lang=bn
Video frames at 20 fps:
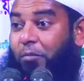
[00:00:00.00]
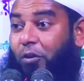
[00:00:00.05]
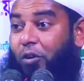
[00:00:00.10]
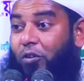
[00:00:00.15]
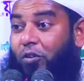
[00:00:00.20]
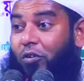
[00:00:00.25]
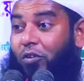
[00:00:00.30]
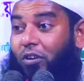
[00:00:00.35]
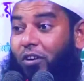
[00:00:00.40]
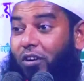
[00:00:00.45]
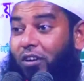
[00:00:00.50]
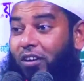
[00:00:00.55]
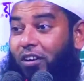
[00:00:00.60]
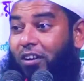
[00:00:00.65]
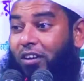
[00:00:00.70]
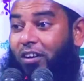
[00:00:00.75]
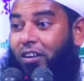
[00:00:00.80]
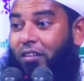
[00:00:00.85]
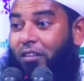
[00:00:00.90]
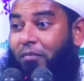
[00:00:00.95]
বড়
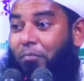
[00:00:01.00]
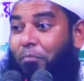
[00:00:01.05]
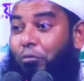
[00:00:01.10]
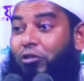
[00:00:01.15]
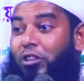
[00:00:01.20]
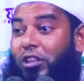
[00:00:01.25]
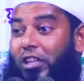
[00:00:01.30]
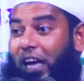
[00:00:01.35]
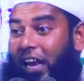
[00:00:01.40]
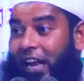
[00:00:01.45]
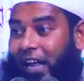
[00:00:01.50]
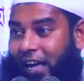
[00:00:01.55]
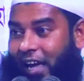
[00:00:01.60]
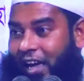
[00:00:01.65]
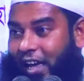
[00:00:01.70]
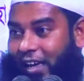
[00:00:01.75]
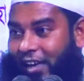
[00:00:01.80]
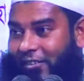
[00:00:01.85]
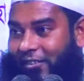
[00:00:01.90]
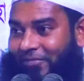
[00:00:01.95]
বুদ্ধিয়ালা
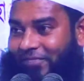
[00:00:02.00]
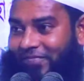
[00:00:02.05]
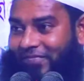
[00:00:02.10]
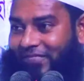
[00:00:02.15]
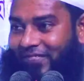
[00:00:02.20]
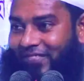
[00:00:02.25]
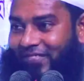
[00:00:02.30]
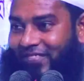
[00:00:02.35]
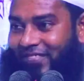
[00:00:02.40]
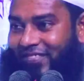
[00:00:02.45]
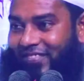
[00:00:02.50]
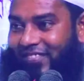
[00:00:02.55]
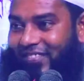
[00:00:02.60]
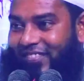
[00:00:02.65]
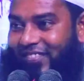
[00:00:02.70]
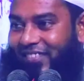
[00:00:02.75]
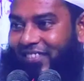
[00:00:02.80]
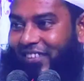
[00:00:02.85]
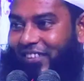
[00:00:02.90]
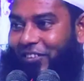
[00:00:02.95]
কে
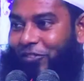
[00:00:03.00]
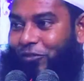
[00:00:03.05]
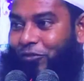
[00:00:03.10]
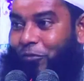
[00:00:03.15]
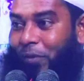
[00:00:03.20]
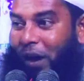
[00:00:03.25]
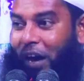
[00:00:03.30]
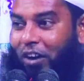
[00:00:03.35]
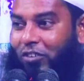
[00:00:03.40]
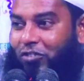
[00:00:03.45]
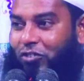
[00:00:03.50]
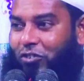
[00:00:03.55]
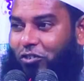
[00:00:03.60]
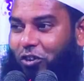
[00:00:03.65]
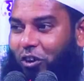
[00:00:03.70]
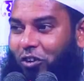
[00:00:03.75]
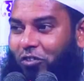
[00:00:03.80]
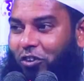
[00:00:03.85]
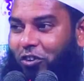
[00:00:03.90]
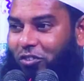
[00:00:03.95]
তোমার
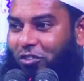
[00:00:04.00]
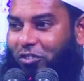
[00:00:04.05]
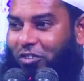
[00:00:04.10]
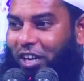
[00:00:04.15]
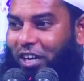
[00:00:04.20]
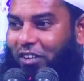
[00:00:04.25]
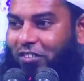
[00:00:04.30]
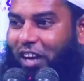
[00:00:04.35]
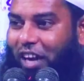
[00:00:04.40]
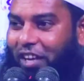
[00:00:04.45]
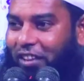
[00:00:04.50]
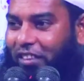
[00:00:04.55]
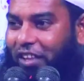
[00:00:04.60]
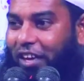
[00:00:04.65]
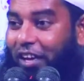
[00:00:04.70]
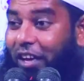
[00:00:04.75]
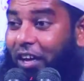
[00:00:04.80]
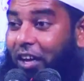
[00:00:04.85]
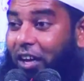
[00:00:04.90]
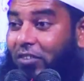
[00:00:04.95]
ষড়যন্ত্রের চাইতে
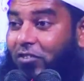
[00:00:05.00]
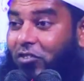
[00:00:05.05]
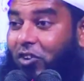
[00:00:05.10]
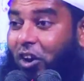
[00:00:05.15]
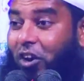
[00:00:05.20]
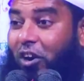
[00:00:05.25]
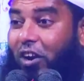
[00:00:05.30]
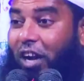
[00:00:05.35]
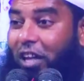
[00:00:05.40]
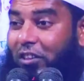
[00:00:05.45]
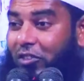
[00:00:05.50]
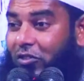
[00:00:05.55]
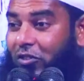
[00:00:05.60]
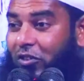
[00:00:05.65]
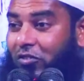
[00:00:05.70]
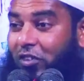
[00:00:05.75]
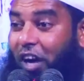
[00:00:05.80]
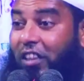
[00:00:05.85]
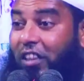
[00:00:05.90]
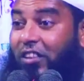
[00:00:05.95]
চক্রান্তর
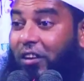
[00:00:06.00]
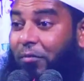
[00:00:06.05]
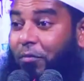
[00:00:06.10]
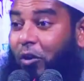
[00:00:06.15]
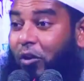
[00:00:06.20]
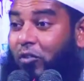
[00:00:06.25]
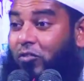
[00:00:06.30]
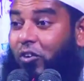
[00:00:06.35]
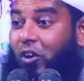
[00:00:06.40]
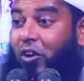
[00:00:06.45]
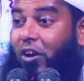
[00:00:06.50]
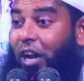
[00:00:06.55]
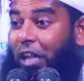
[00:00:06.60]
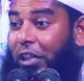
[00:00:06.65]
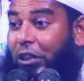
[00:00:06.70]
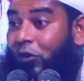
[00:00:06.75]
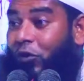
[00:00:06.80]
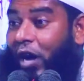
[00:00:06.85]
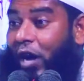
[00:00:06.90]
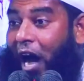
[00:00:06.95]
চাইতে বড়
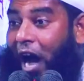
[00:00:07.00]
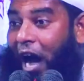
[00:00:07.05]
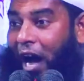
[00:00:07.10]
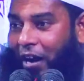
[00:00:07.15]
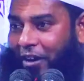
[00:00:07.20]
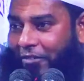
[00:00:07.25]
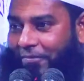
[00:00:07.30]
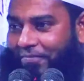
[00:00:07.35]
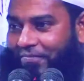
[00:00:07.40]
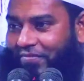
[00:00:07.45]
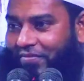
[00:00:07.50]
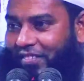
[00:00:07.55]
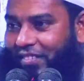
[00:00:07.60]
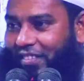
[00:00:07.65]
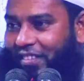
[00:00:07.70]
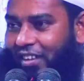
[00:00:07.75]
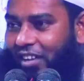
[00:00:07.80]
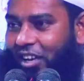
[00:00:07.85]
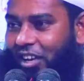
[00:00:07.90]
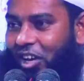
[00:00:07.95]
চক্রান্ত কার
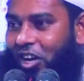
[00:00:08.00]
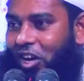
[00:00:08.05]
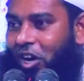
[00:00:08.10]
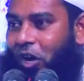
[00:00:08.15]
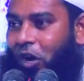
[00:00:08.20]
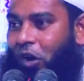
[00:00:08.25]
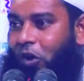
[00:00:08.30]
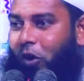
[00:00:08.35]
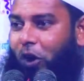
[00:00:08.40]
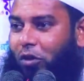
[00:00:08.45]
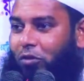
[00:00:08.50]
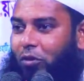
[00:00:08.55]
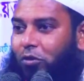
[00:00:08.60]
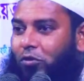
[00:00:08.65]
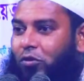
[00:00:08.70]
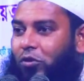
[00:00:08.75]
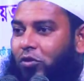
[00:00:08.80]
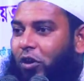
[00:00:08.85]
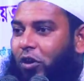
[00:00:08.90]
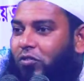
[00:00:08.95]

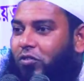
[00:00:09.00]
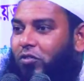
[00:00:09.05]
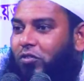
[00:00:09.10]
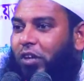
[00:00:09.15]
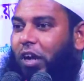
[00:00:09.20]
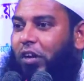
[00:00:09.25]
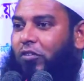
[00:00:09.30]
অথচ দশটার